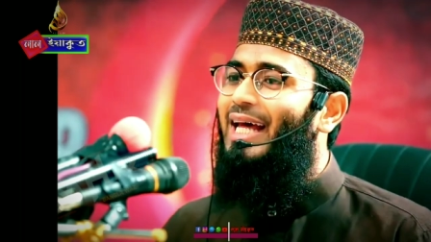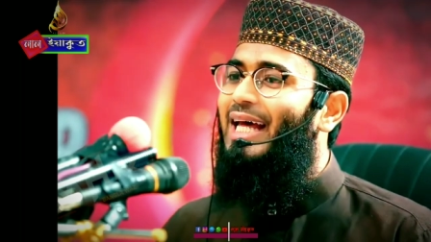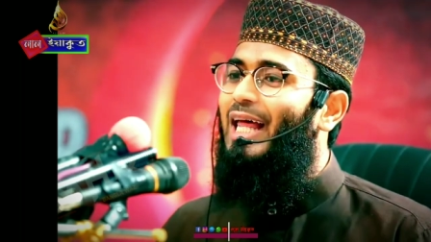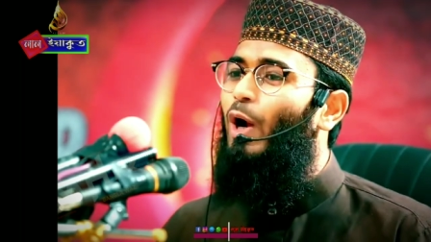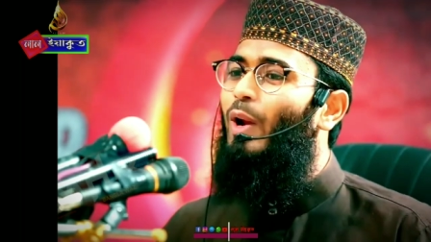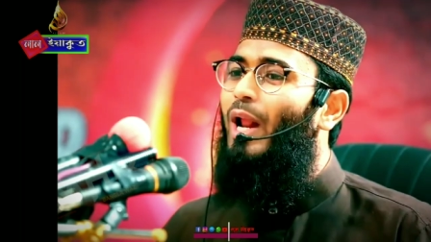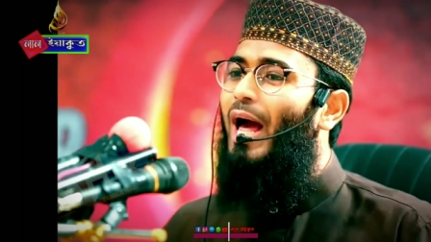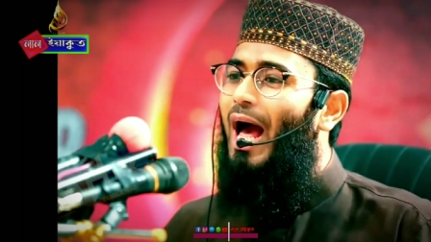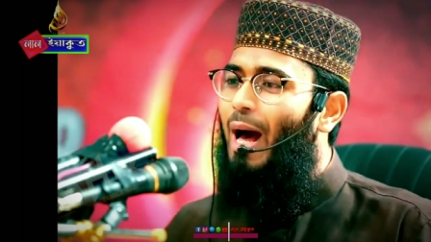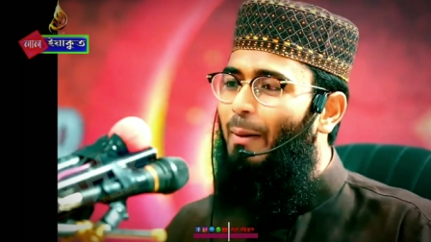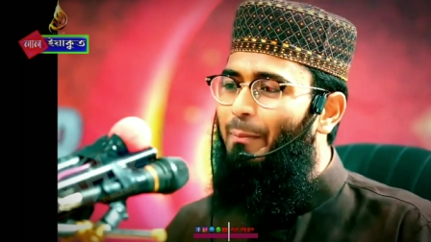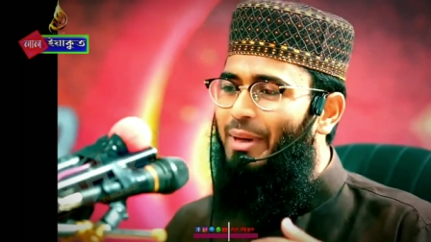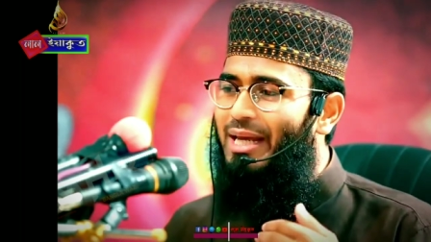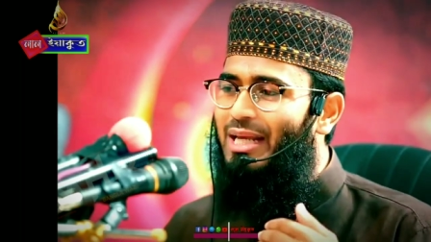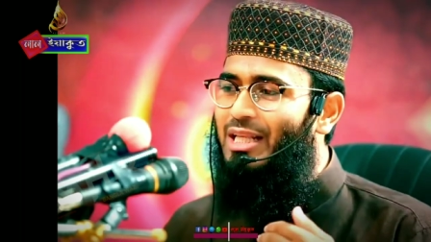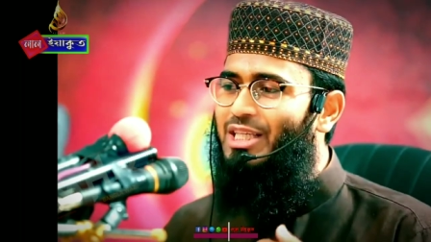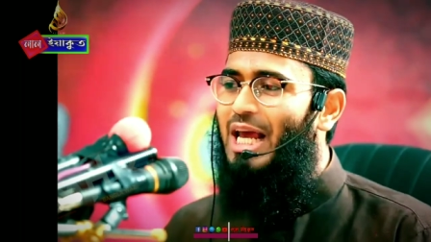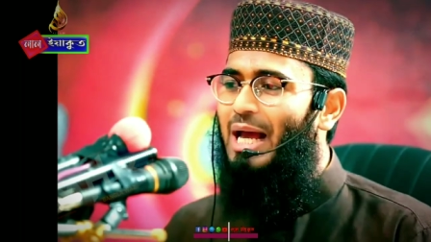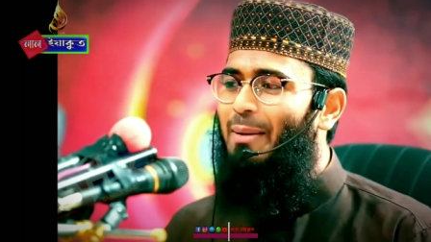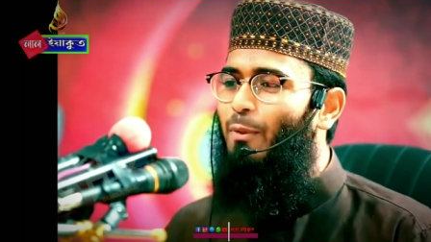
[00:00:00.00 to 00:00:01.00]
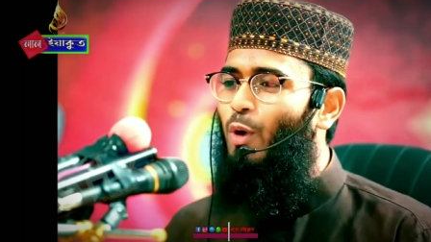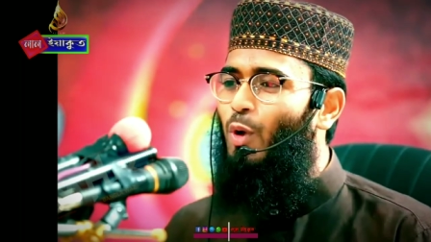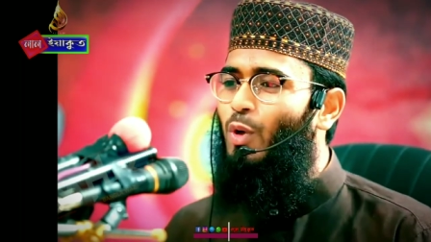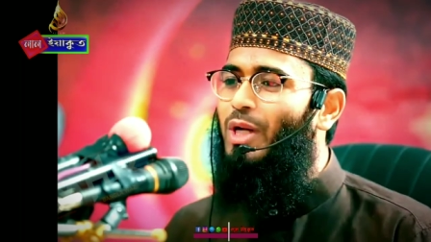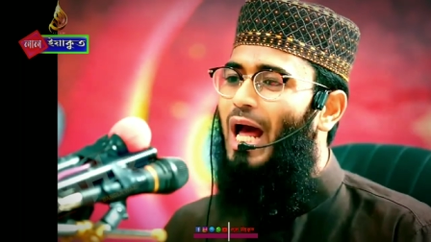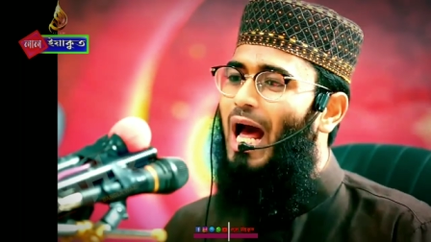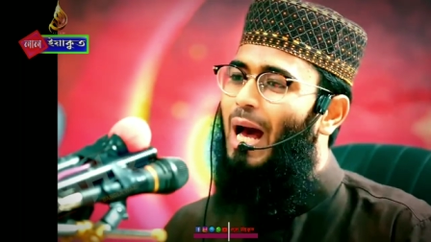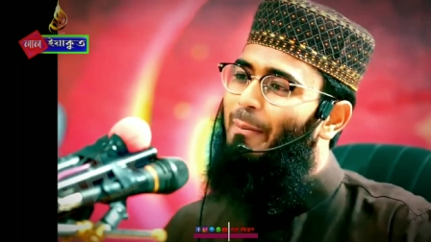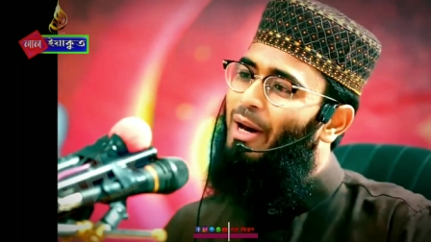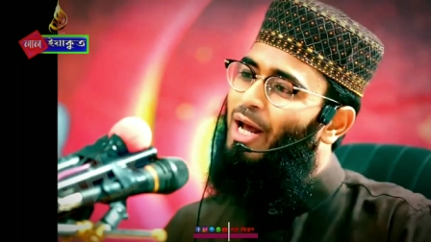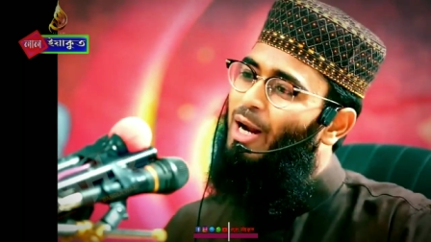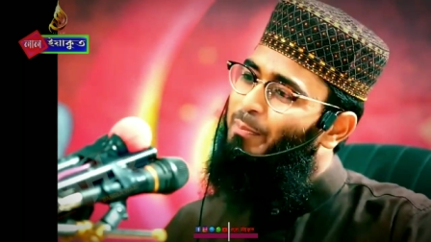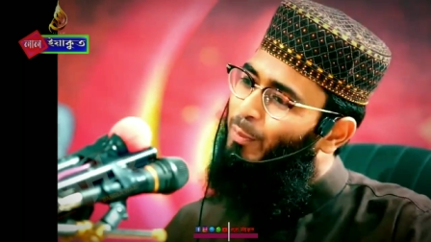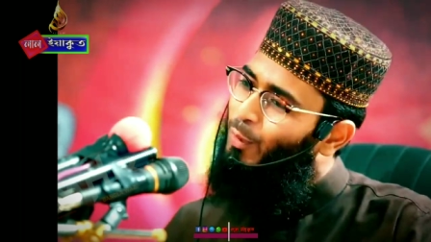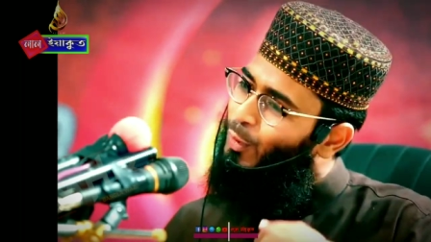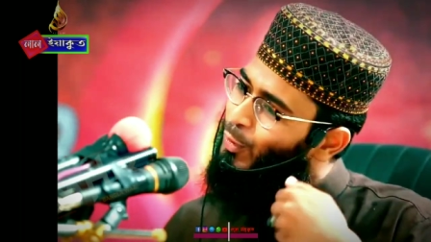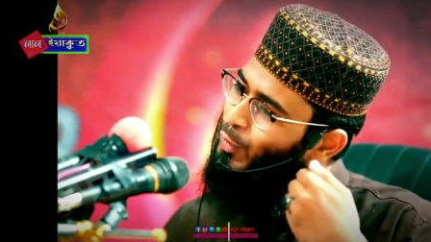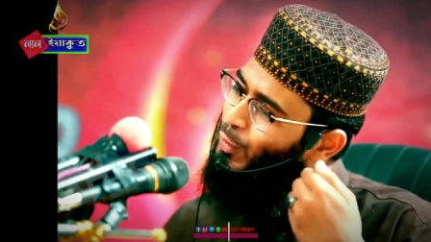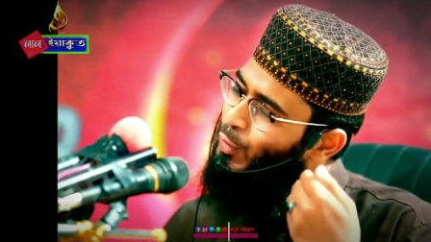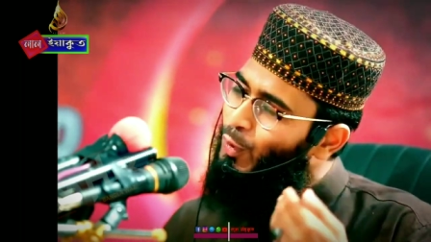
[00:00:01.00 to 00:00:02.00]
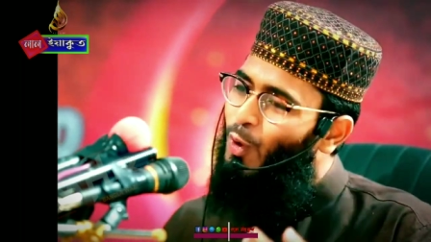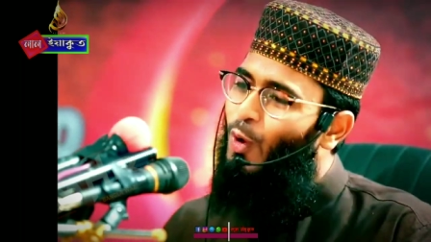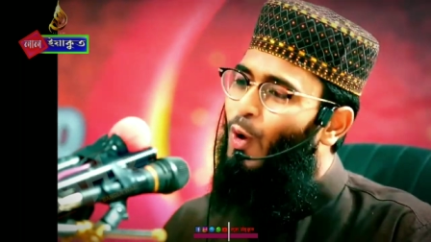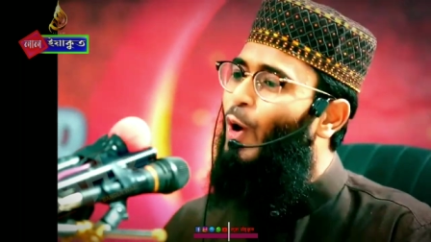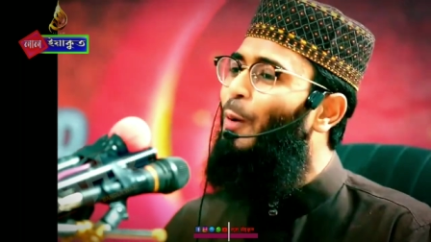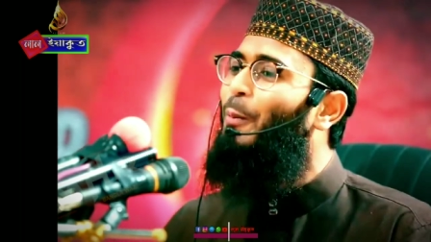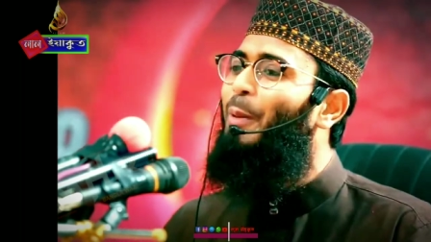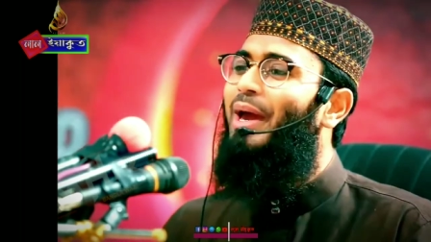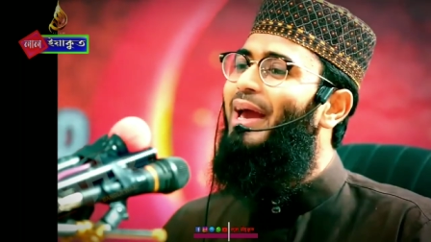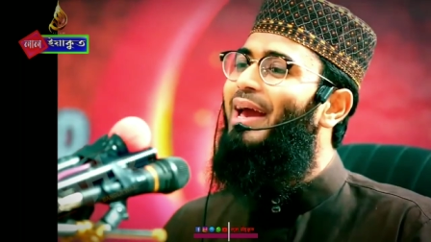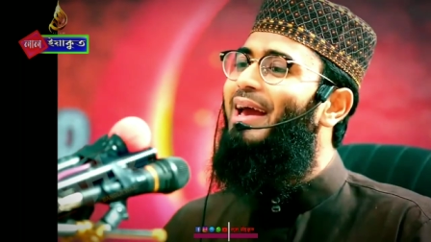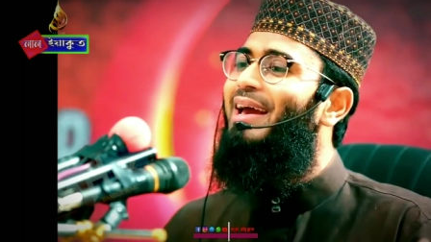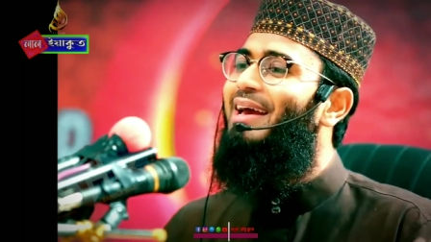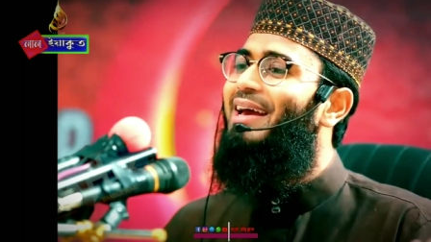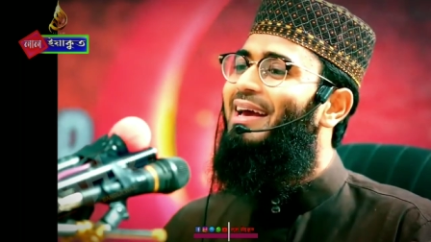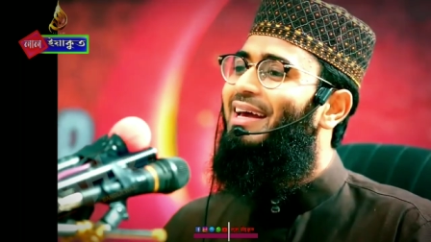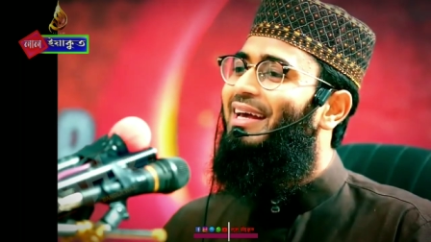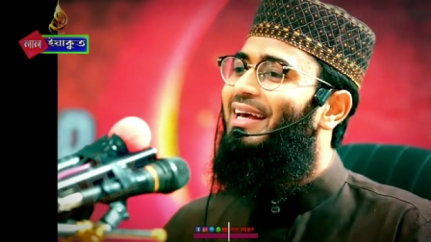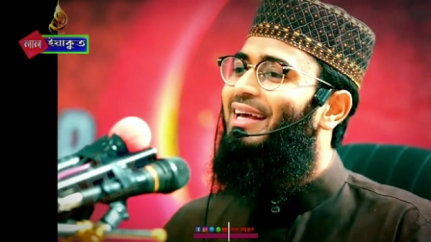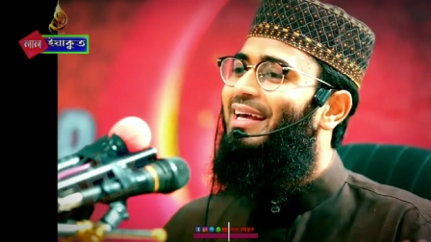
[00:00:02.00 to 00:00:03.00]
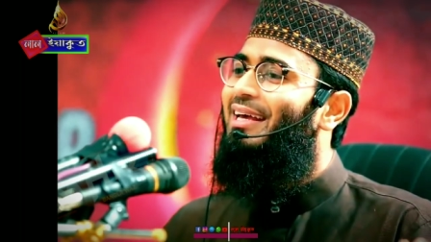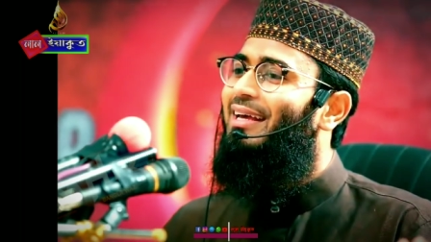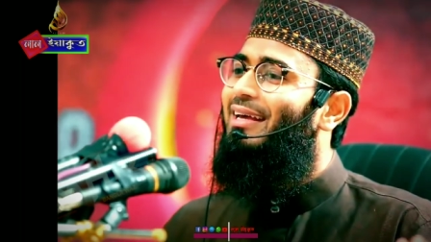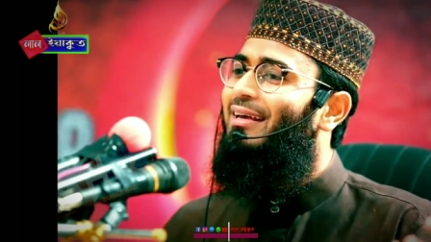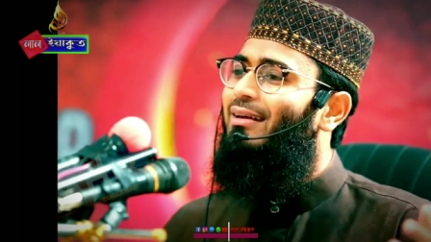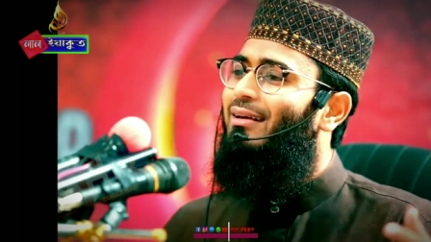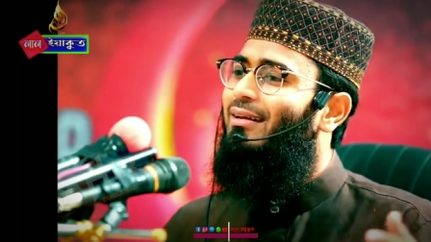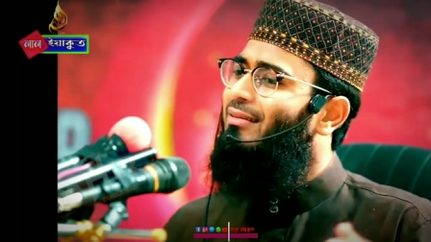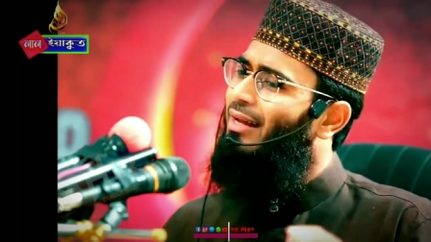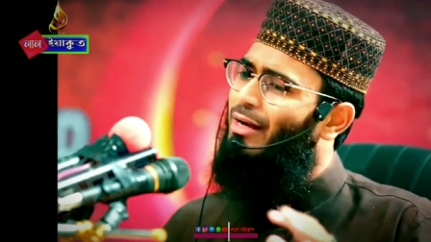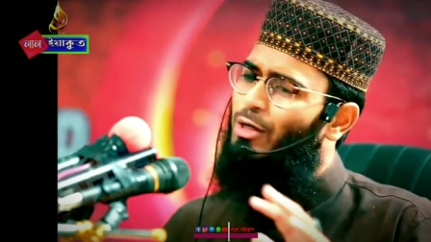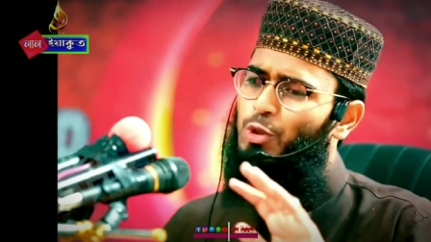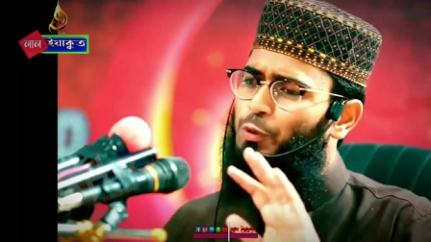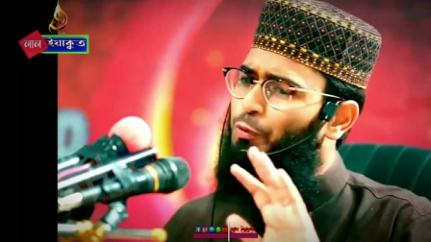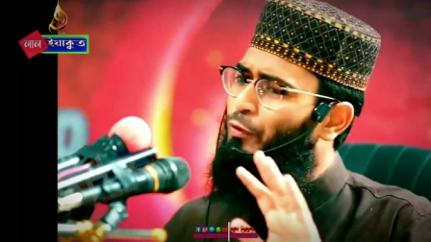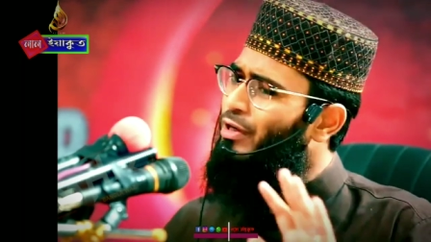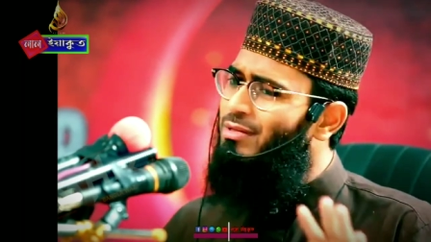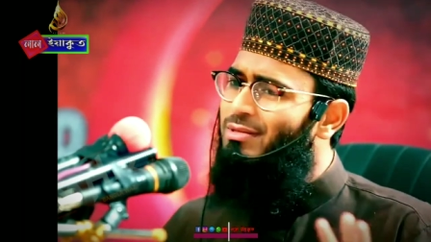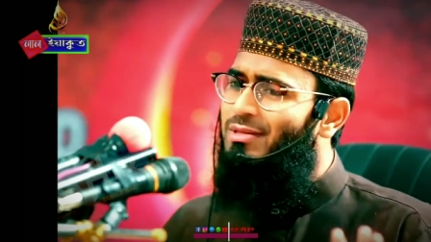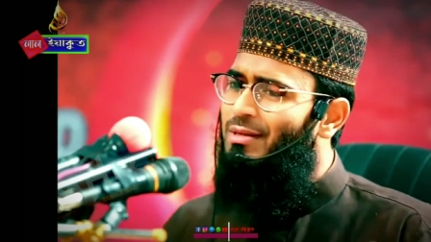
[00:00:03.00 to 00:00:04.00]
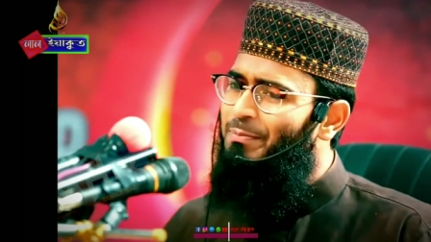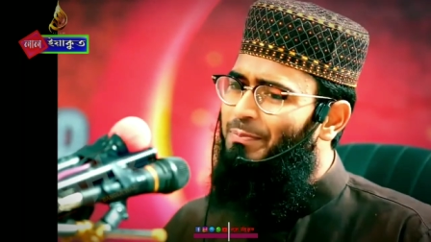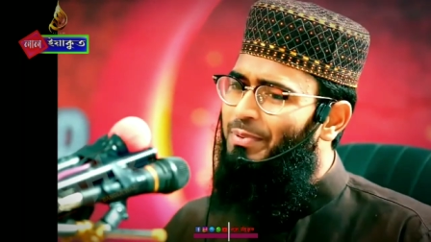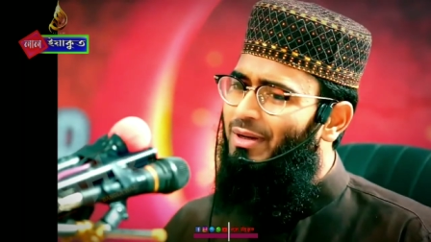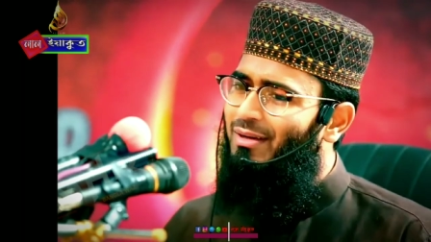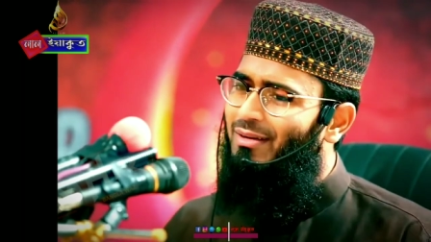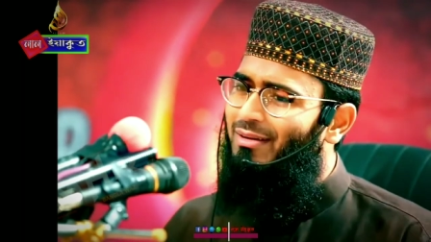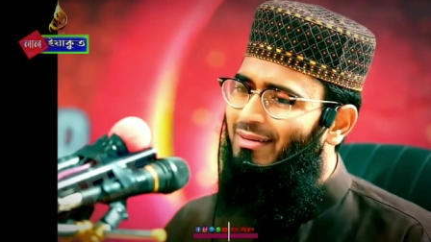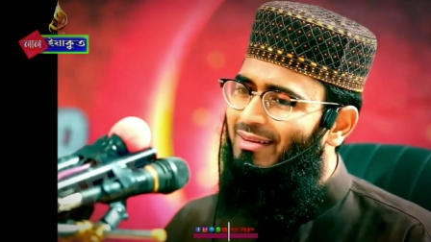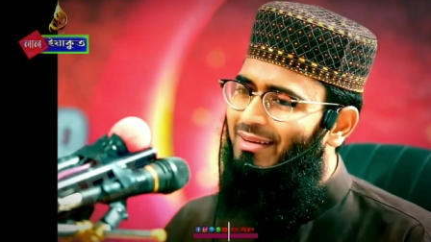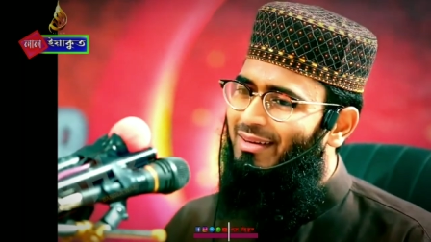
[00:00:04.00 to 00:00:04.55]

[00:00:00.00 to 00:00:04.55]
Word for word: কারণ আমি যেমন আমার বন্ধুও হবে ভেরি সিম্পল